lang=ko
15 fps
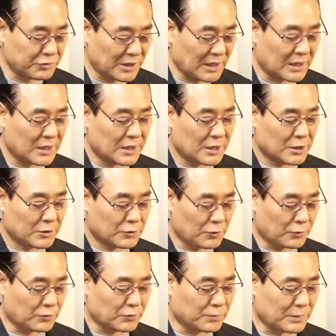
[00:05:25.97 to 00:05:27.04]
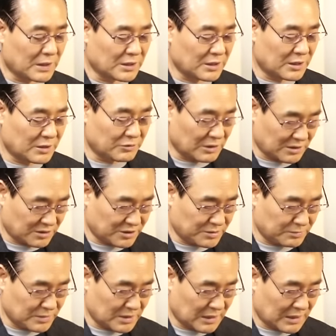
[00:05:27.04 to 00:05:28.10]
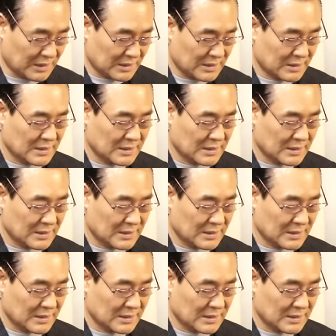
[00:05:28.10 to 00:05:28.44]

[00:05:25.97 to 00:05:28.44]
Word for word: 위해 교육받게 될 것입니다.